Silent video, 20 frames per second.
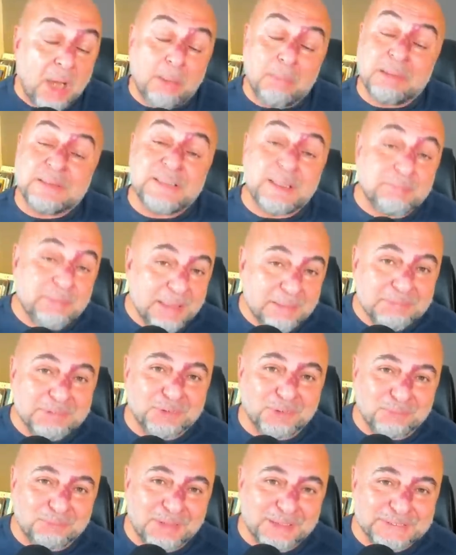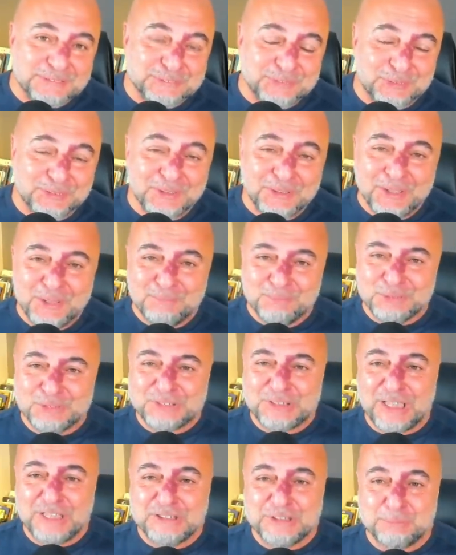Ama tabii emin olmak zor. Bu
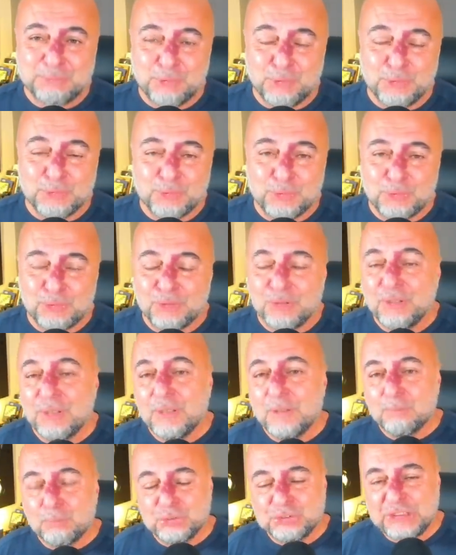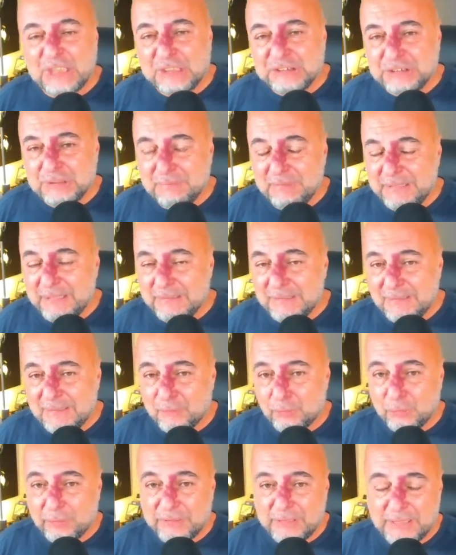sadece bir öngörü. Bu çerçevede neler
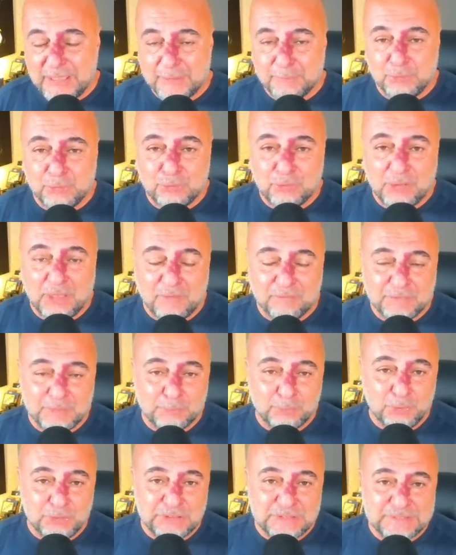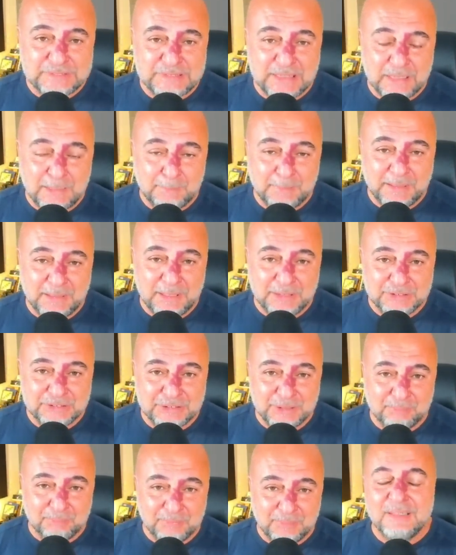oluyor neler bitiyor hafta boyunca sizlerle
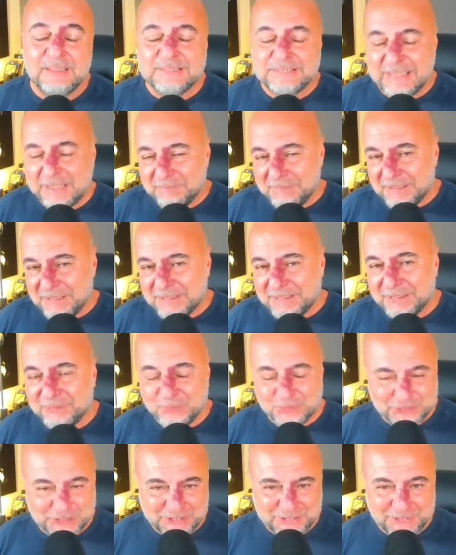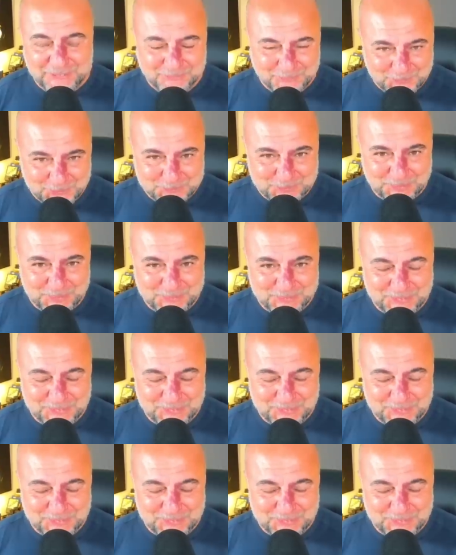paylaşacağım. Sevgiyle kalın, hoşçakalın. Görüşmek